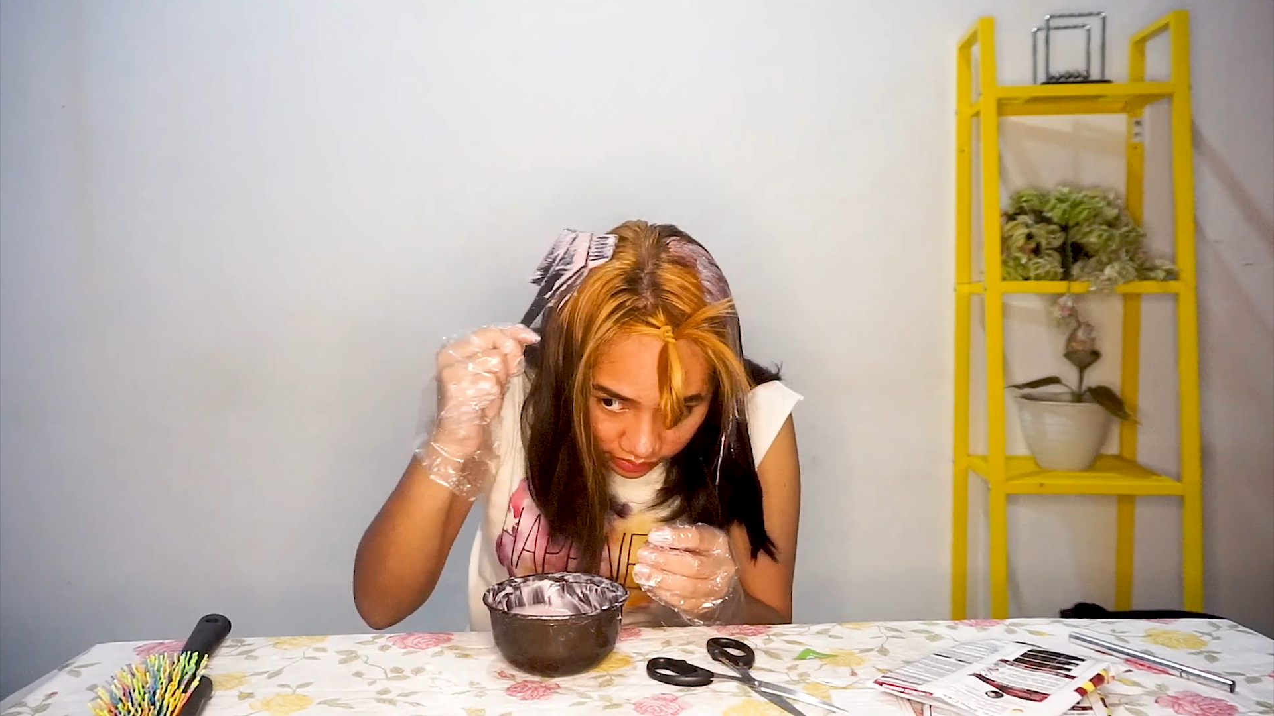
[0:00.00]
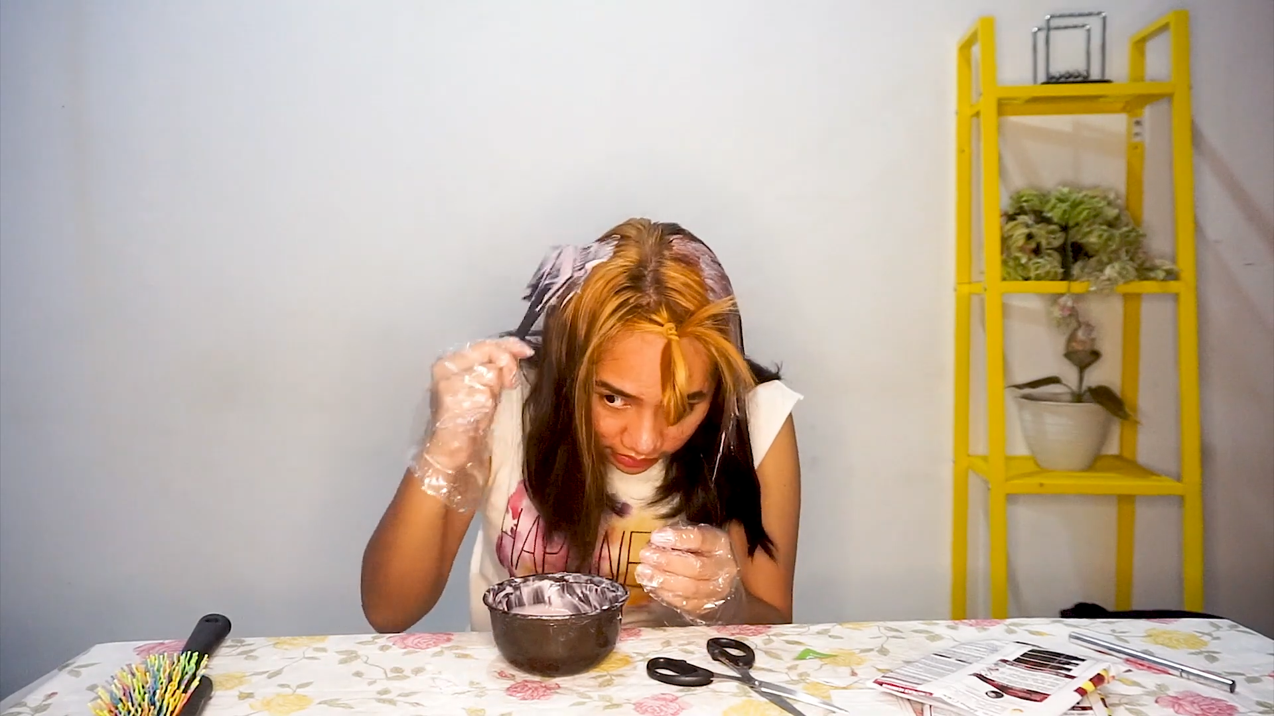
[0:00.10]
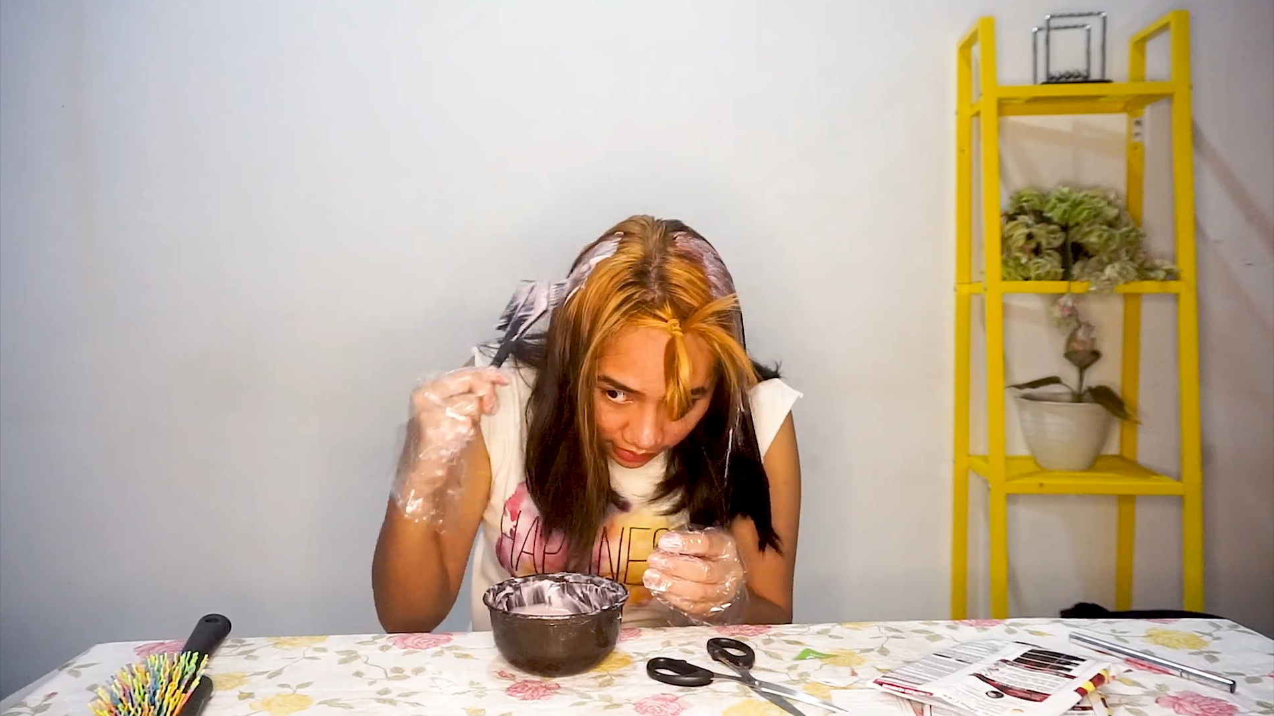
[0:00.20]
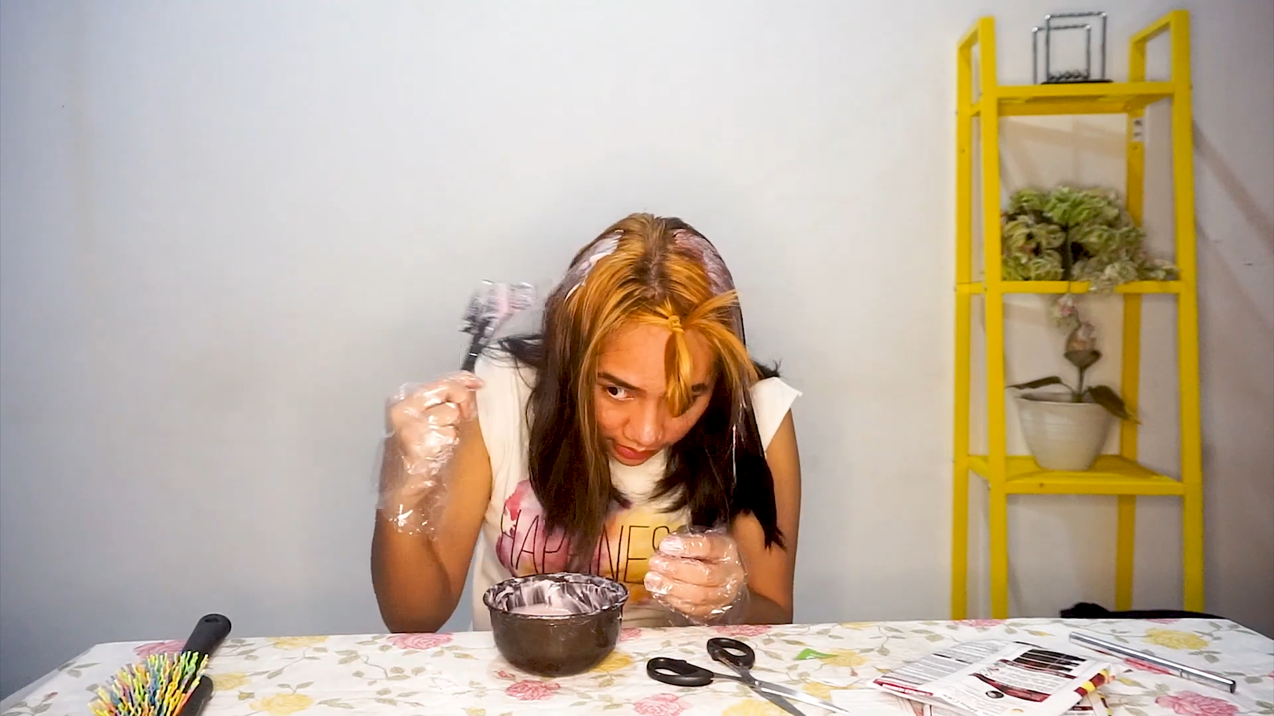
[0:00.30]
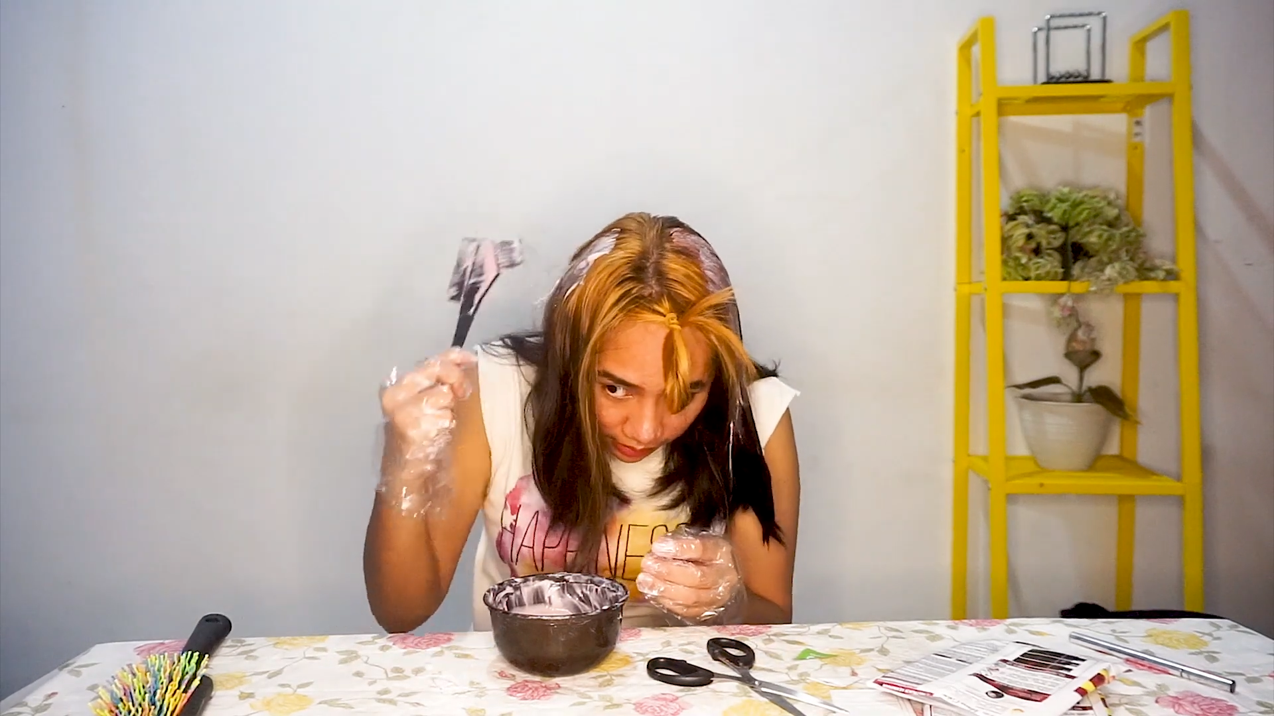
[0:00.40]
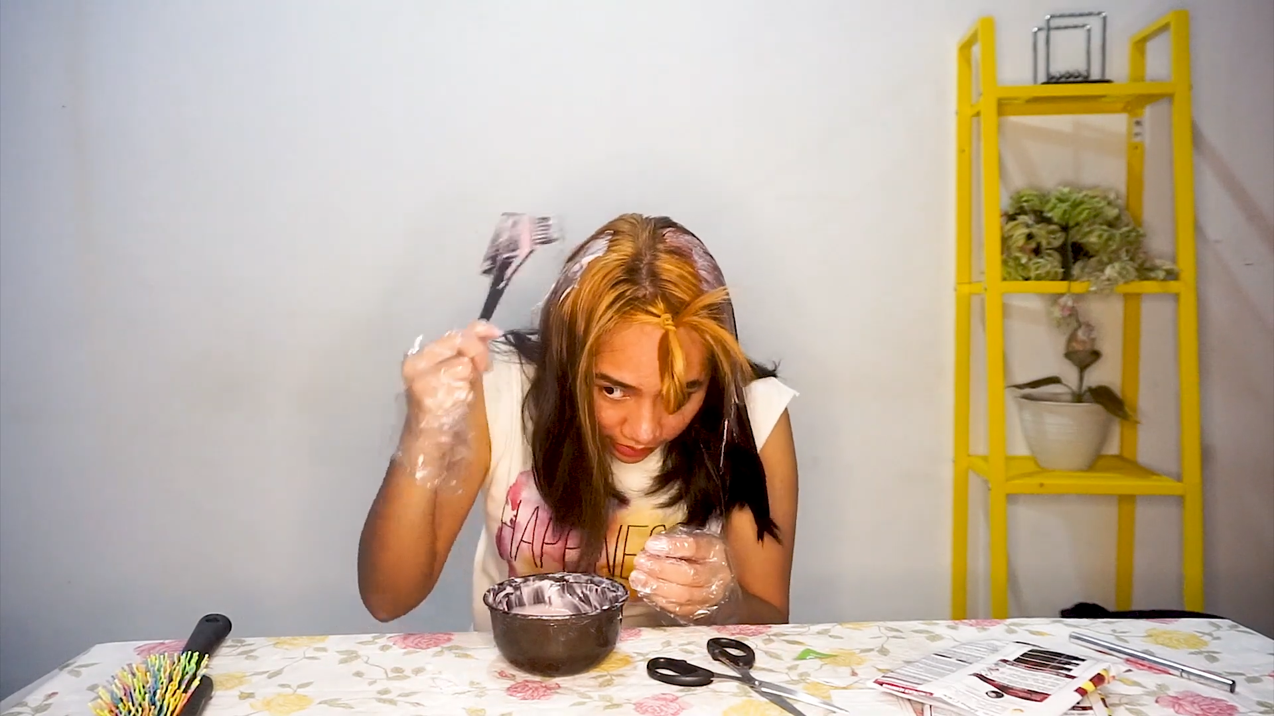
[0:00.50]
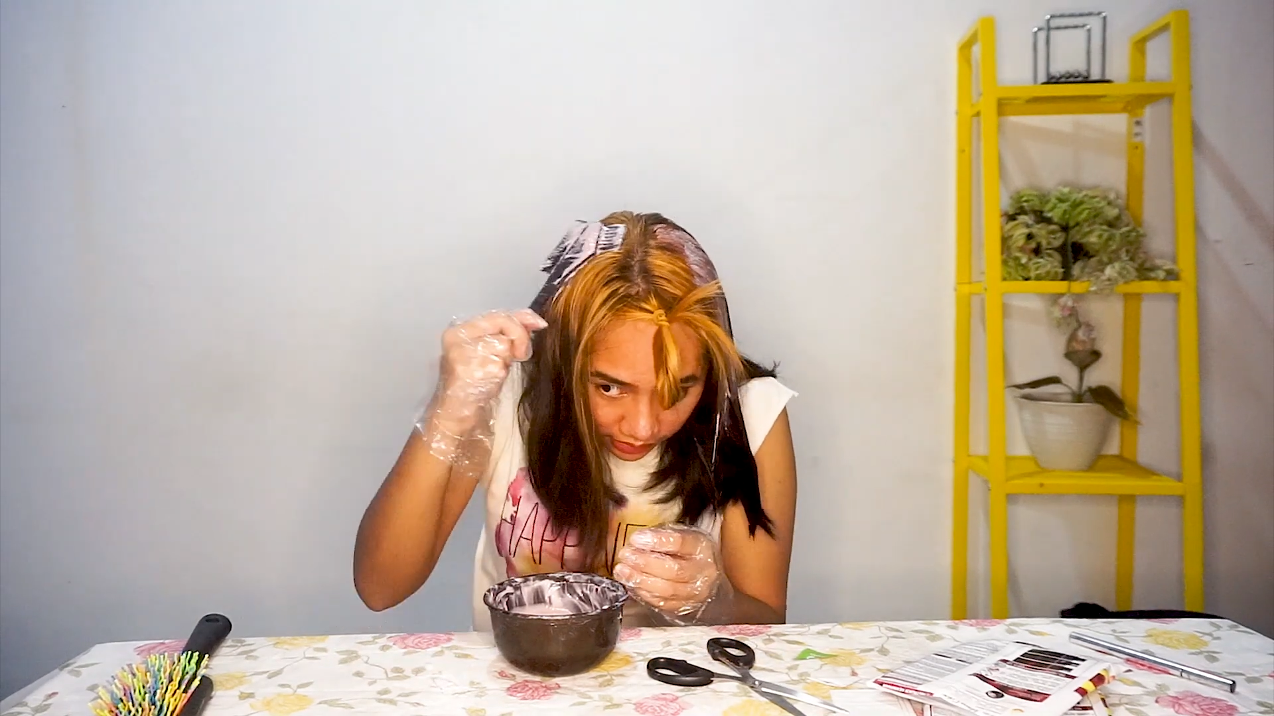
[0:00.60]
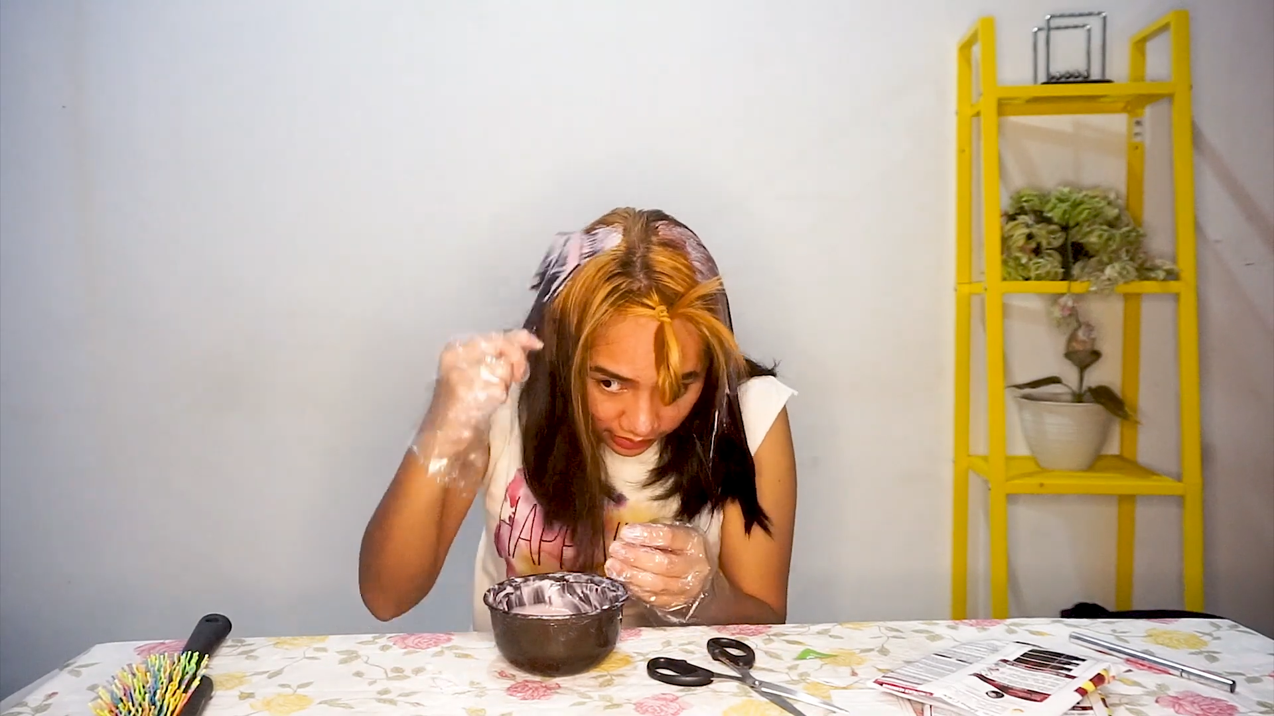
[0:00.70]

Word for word: sekelibat